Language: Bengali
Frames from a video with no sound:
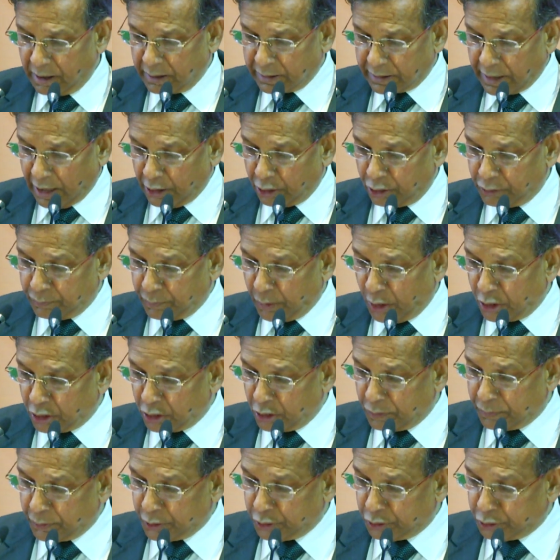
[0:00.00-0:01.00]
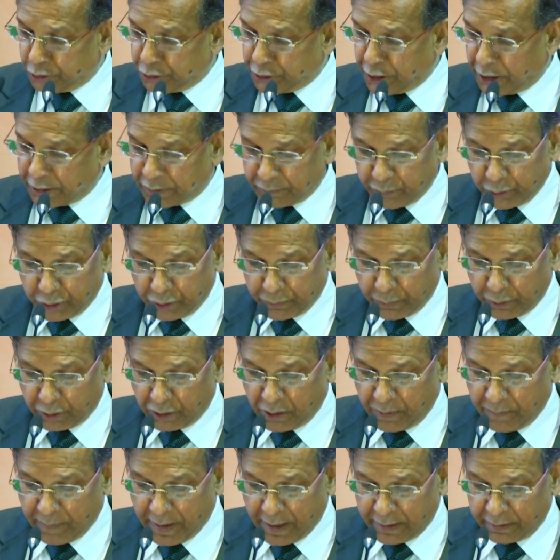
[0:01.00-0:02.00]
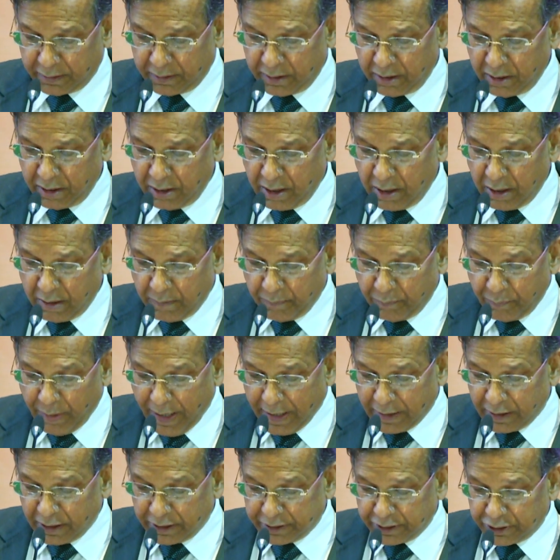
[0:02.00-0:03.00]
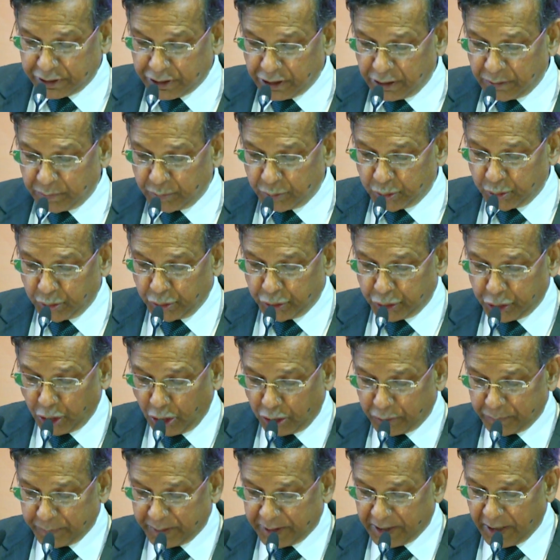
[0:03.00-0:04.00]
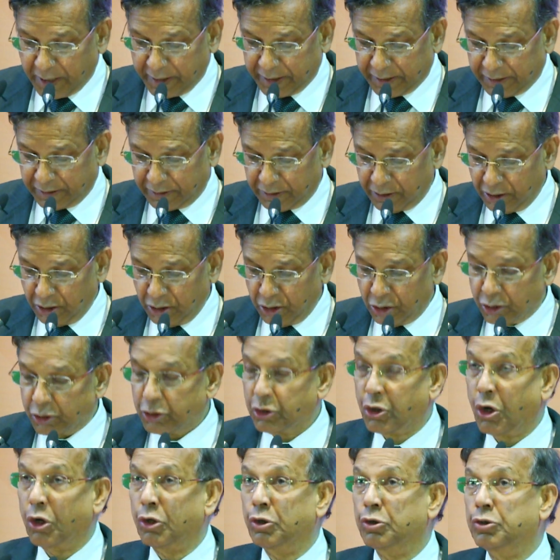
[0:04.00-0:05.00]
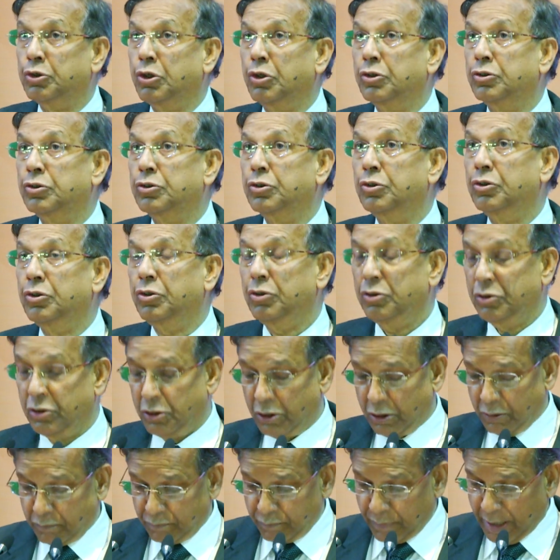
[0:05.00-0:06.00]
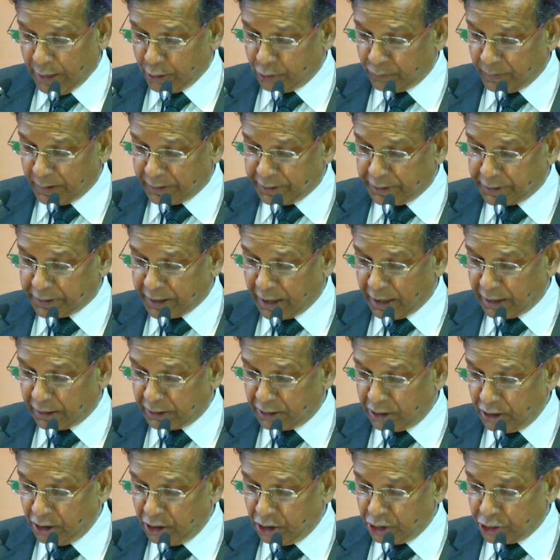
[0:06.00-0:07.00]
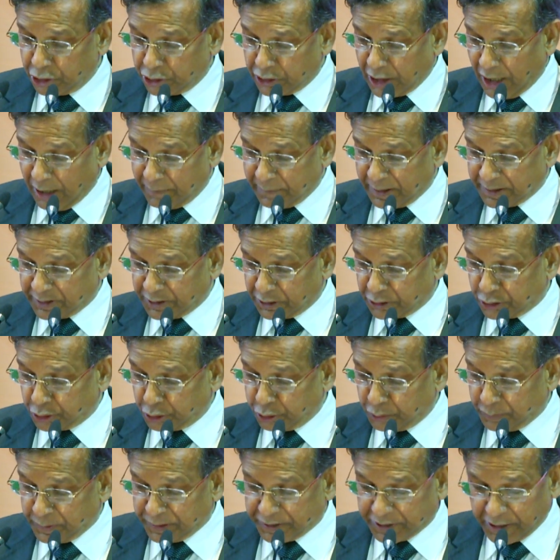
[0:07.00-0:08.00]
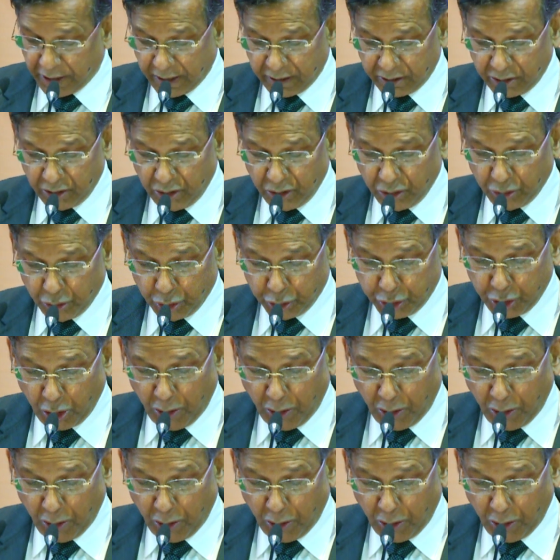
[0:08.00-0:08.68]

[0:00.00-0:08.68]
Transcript: কারণ বঙ্গবন্ধু শেখ মুজিবুর রহমান বাংলাদেশের মূল সংবিধানেই গণতন্ত্র মানবাধিকার সামাজিক সুবিচার ও